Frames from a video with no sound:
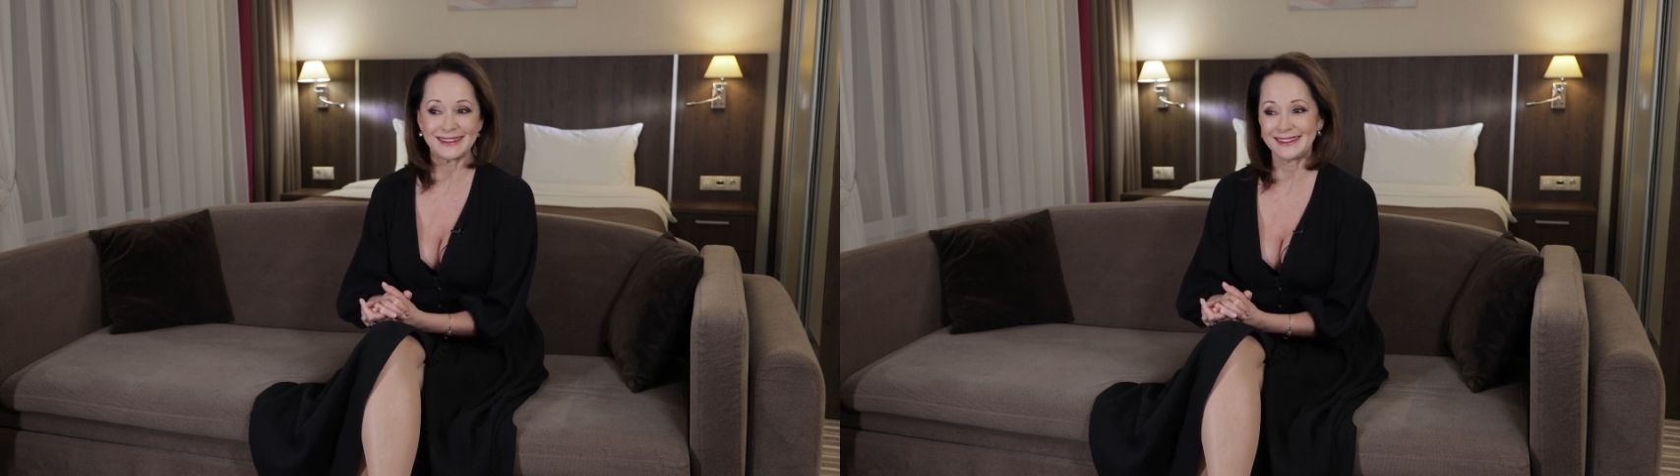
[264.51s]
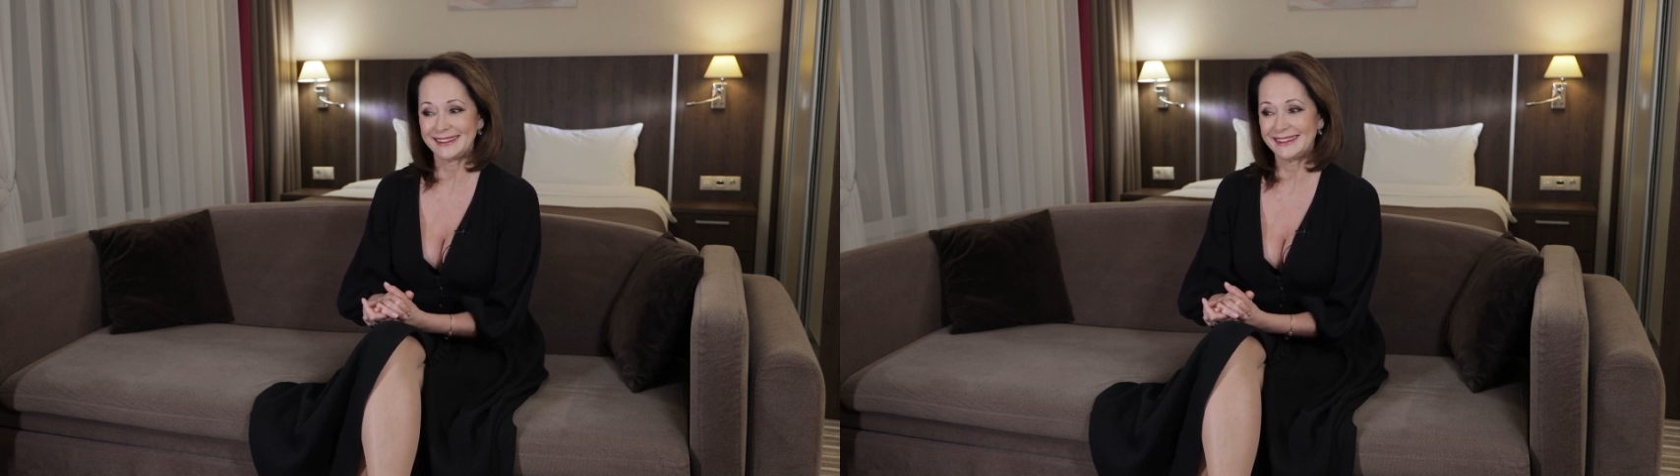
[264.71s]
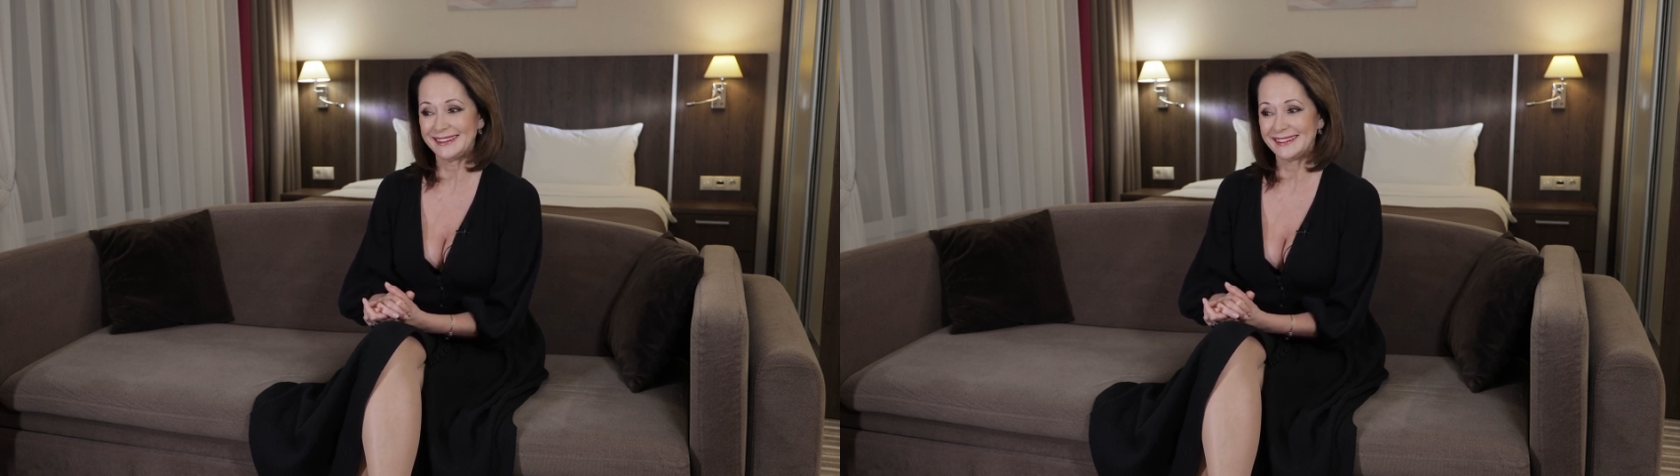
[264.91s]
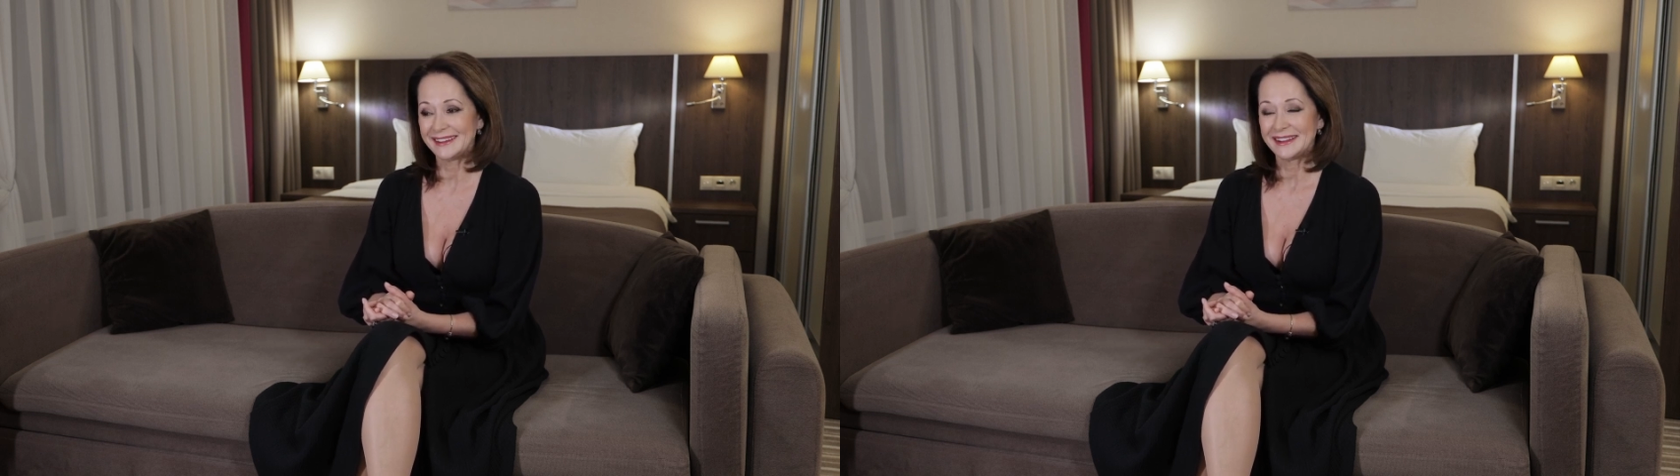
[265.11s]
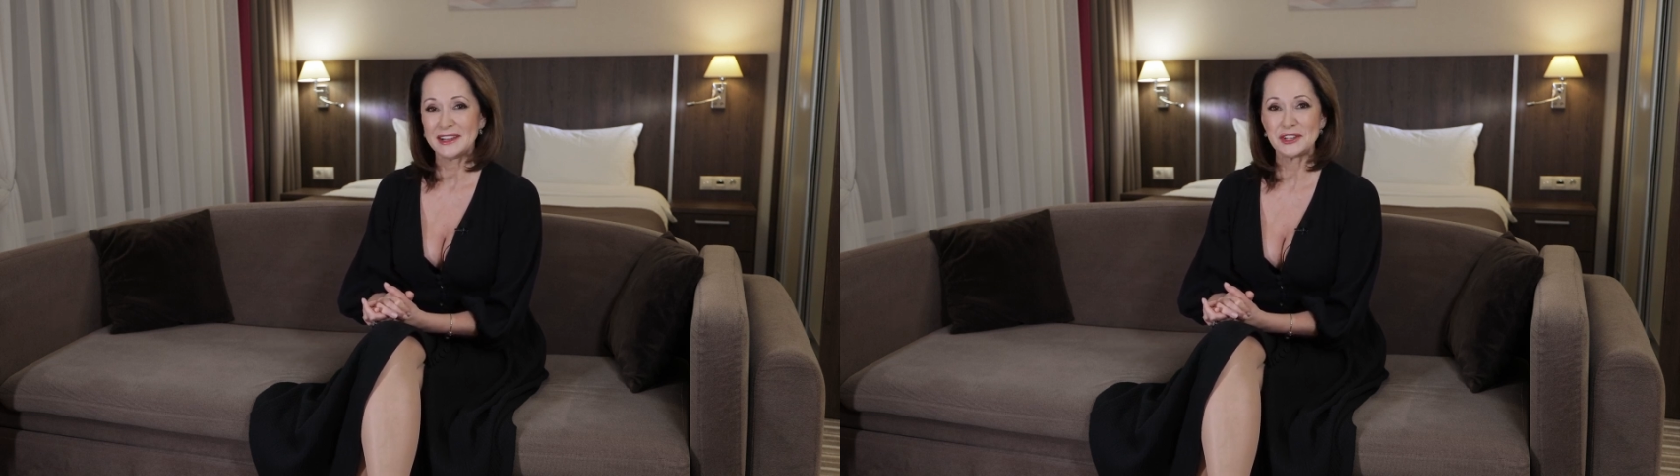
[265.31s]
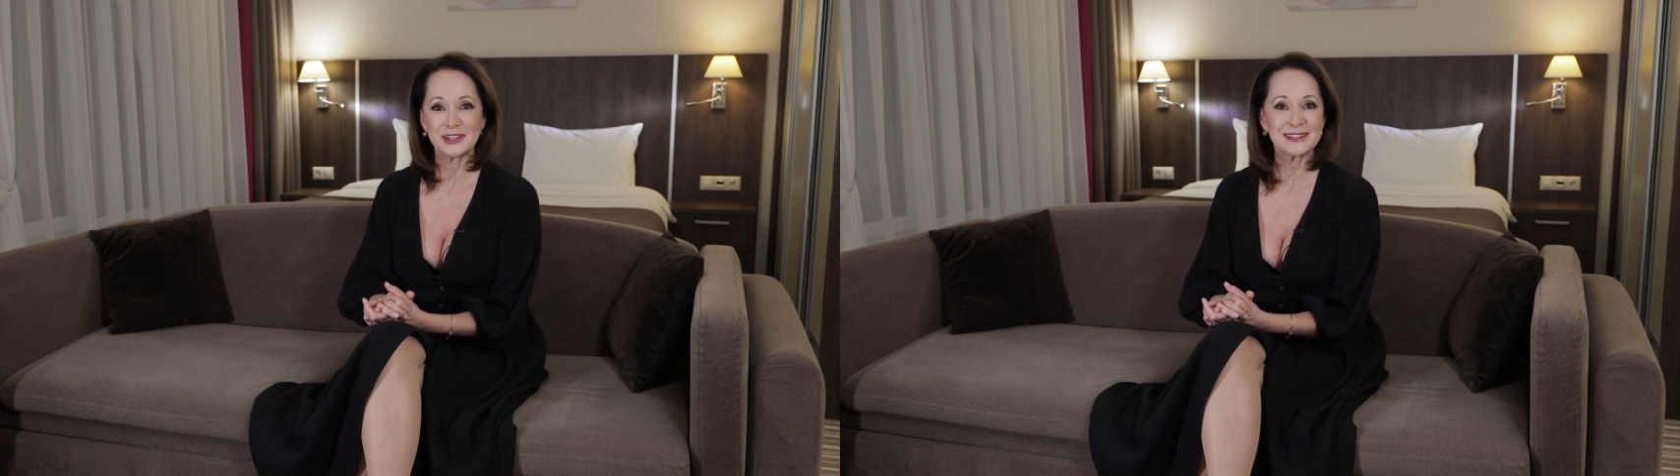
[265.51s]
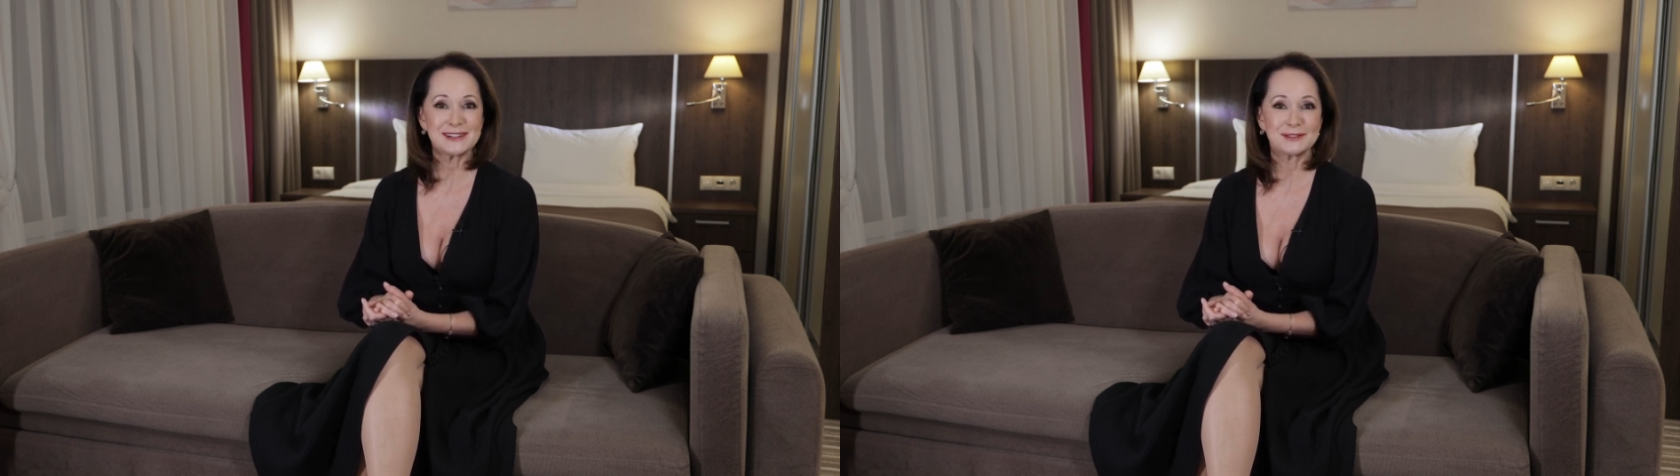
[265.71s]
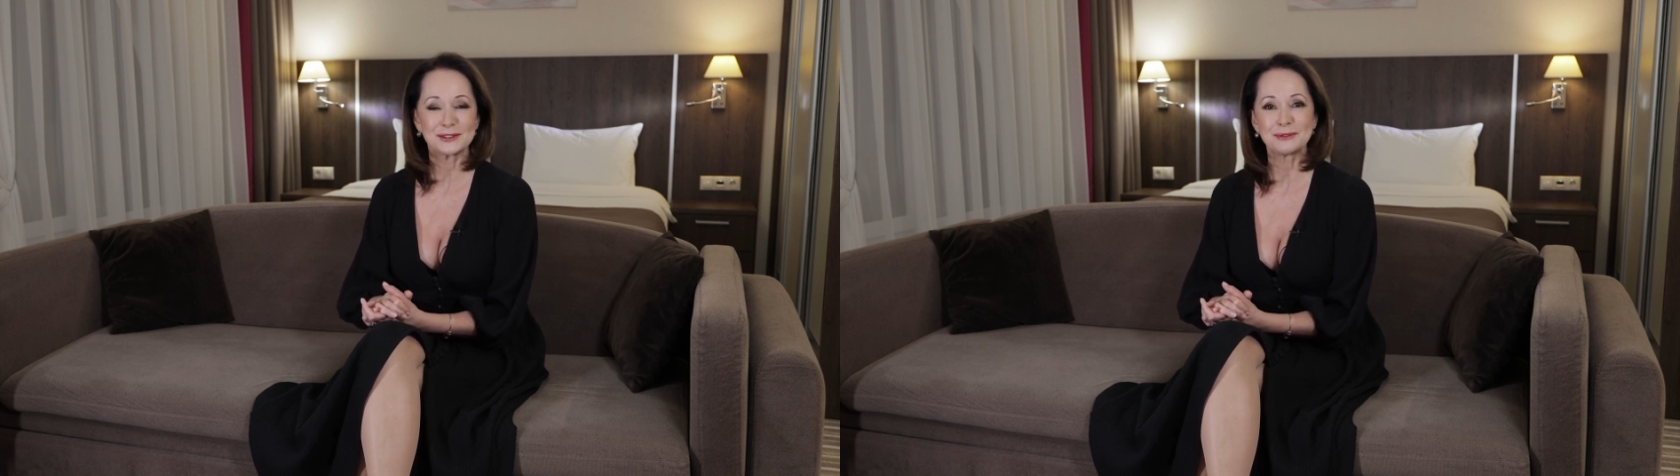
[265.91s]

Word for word: и счастливы,